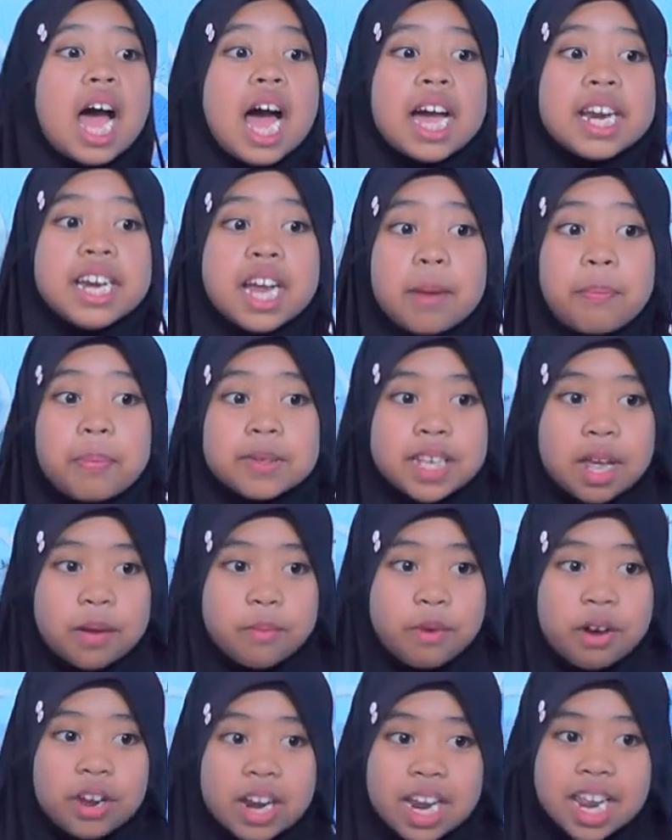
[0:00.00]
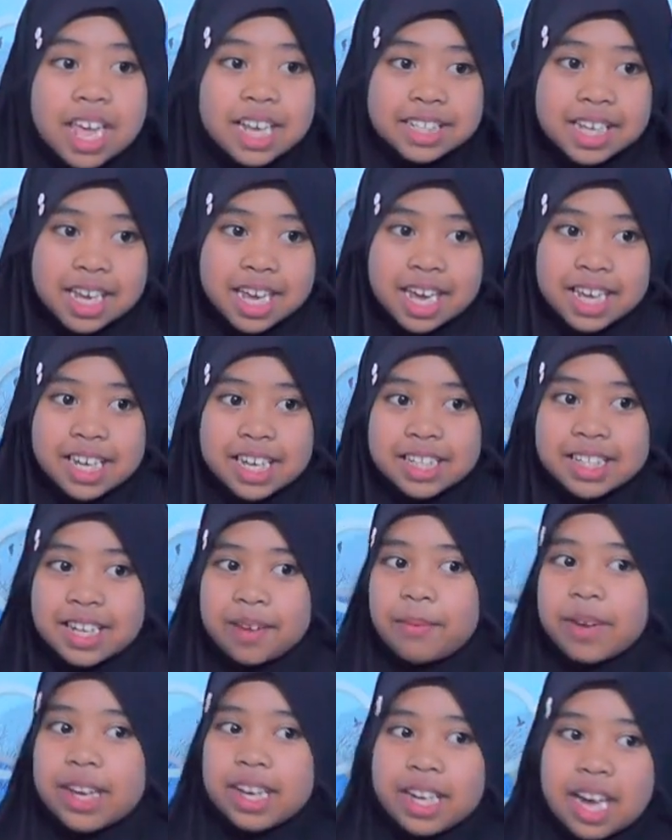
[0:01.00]
Ada pesan moral yang saya ingin
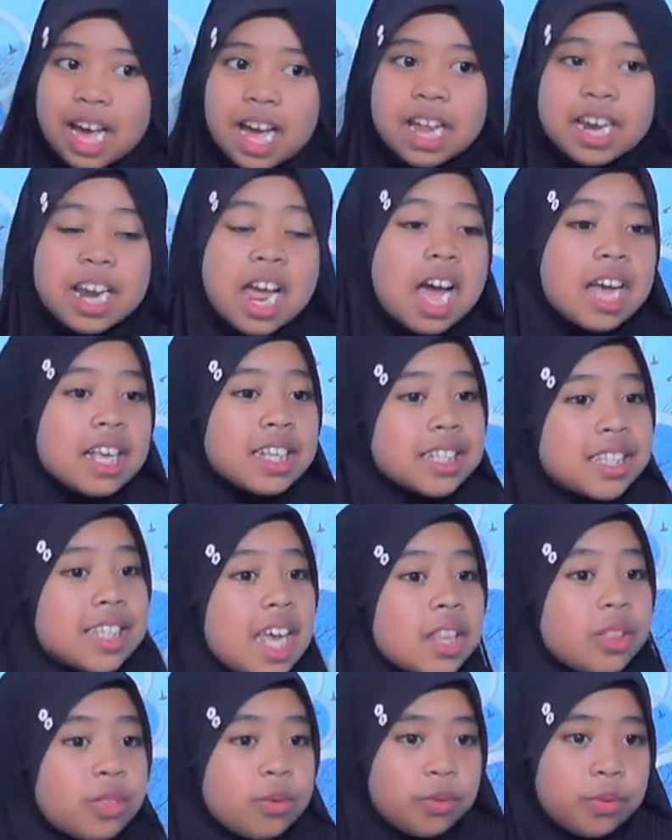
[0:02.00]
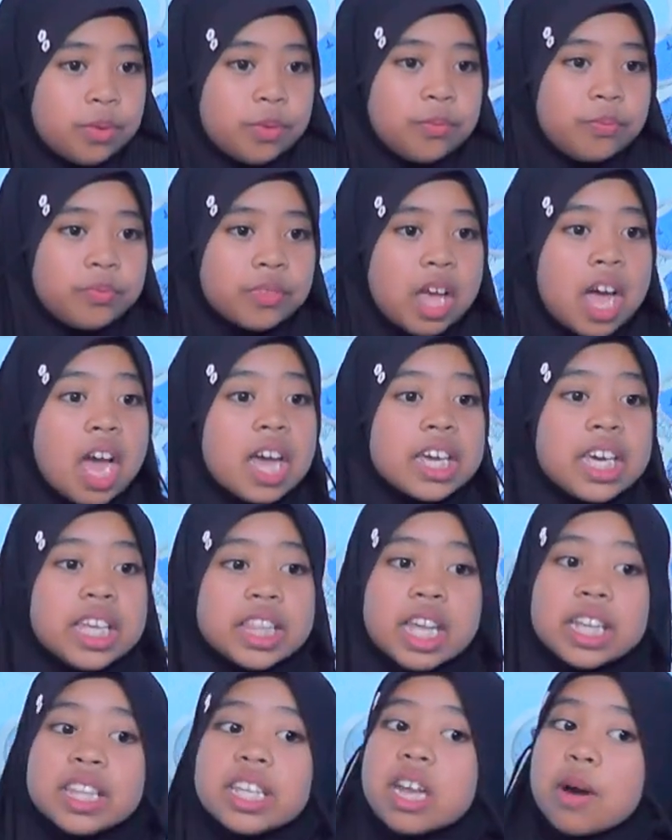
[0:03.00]
sampaikan. Satu,
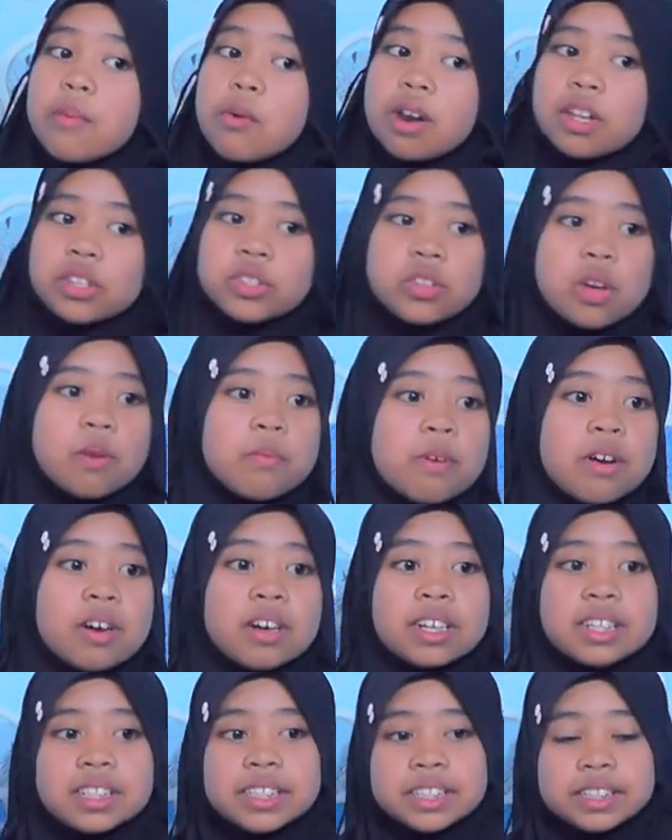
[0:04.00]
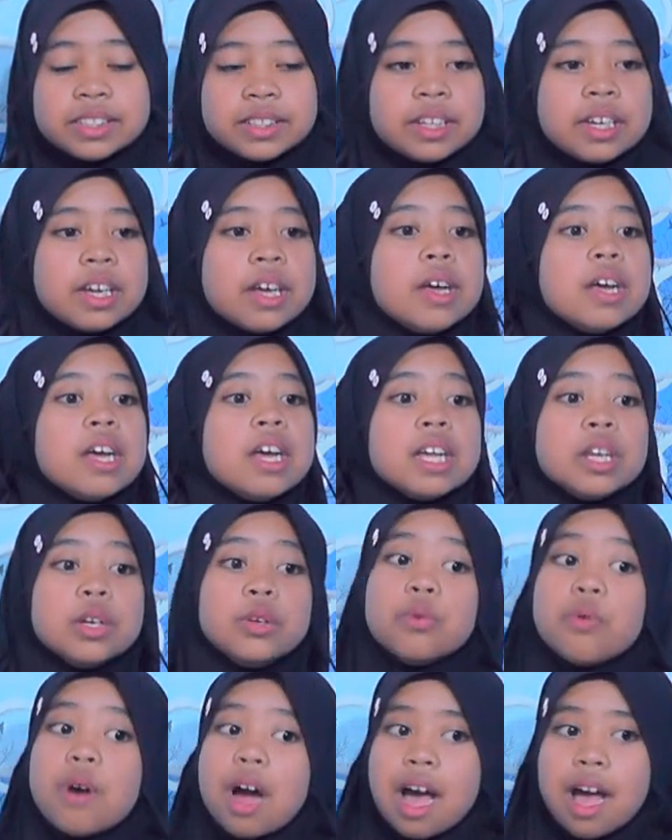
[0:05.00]
kita tidak boleh sombong.
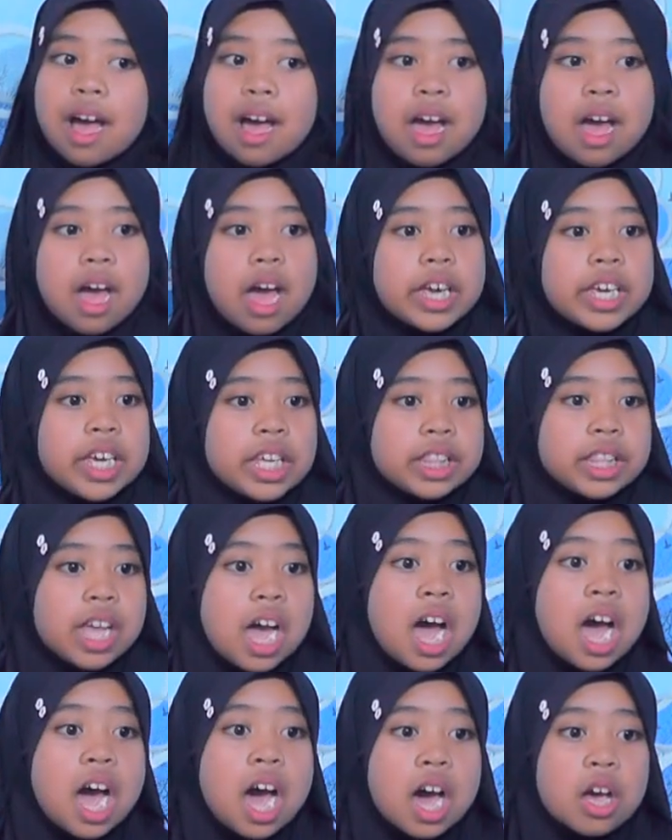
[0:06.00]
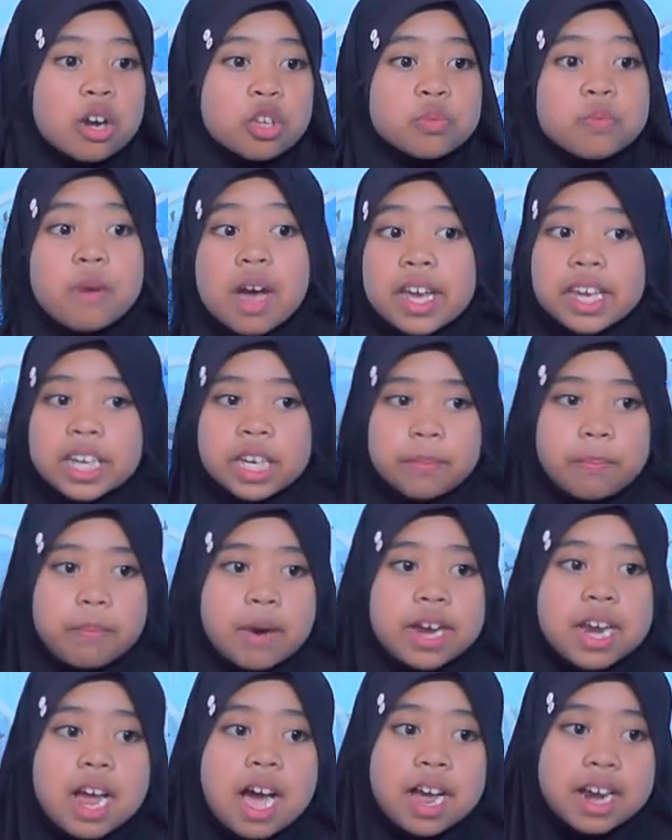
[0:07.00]
Dua, kita harus baik
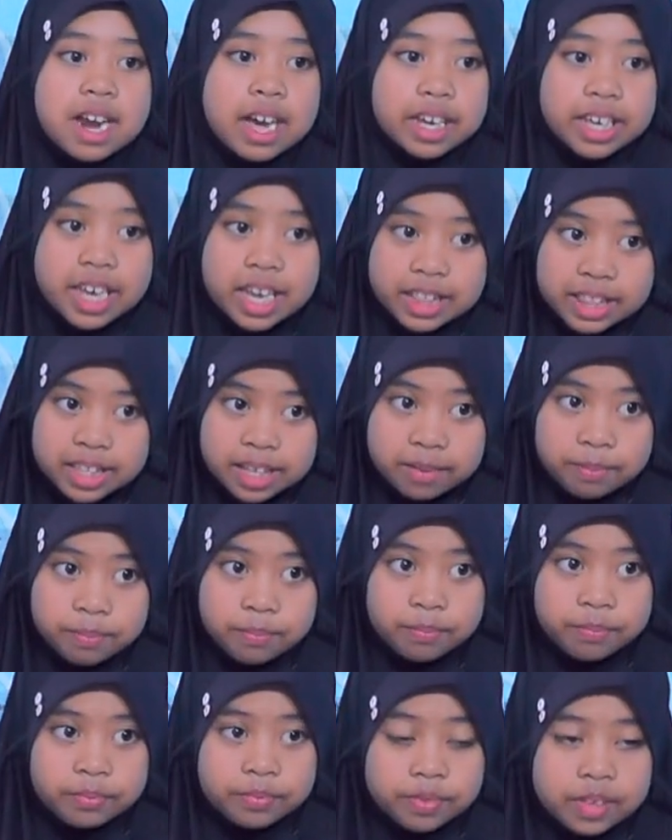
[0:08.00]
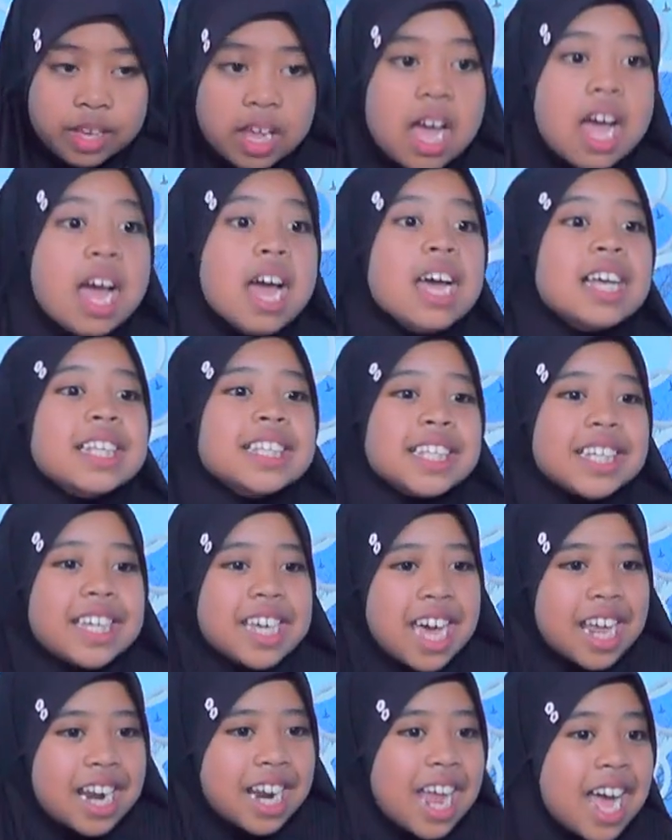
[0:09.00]
kepada anak yatim.
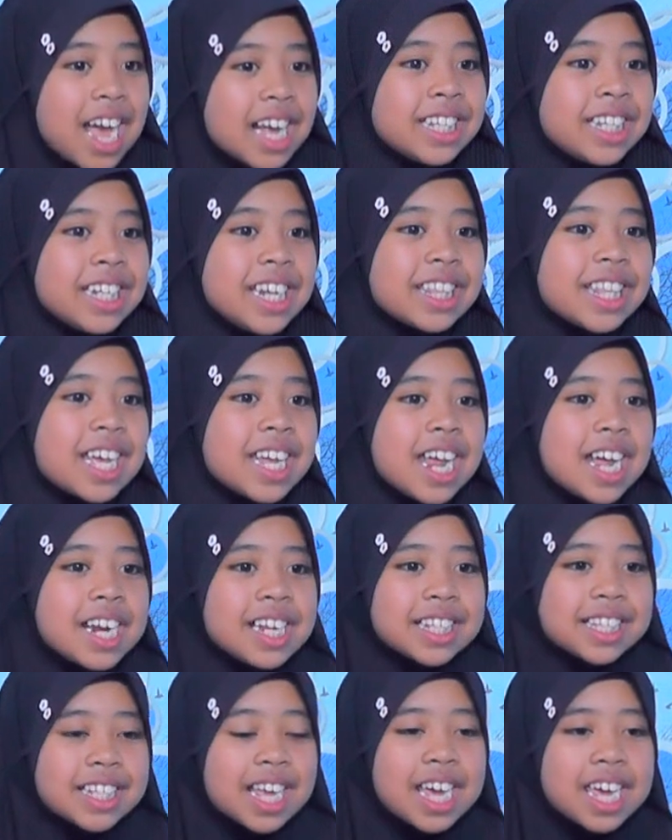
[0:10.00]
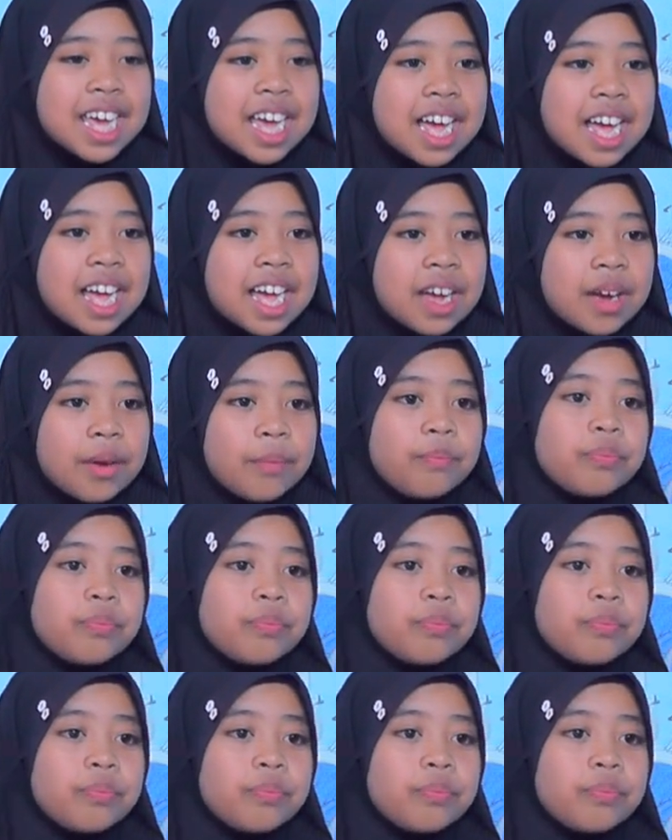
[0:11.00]
Sekianlah cerita dari saya.